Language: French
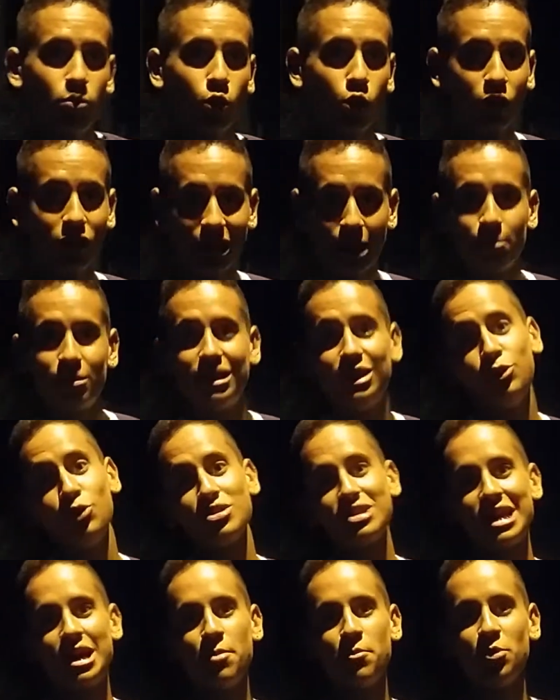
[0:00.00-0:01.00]
pour le cap
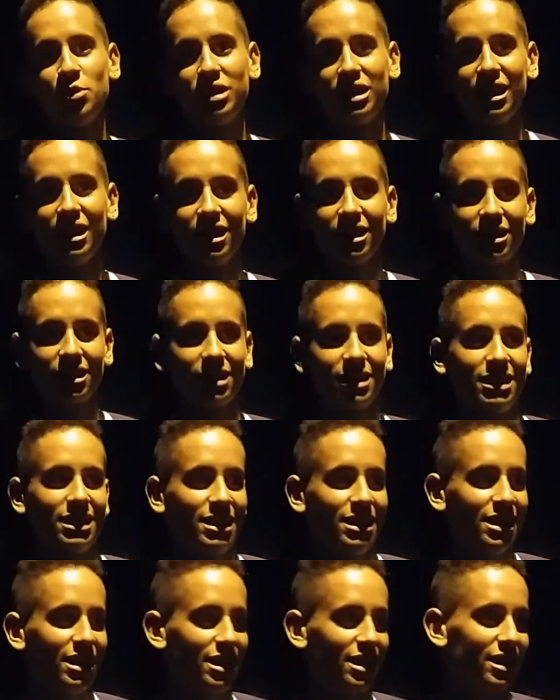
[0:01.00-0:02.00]
de 200 abonnés.
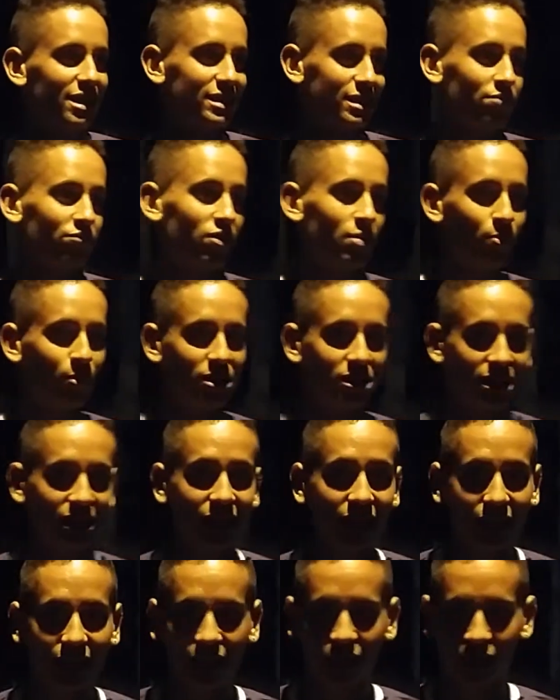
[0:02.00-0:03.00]
Et ça me fait plaisir.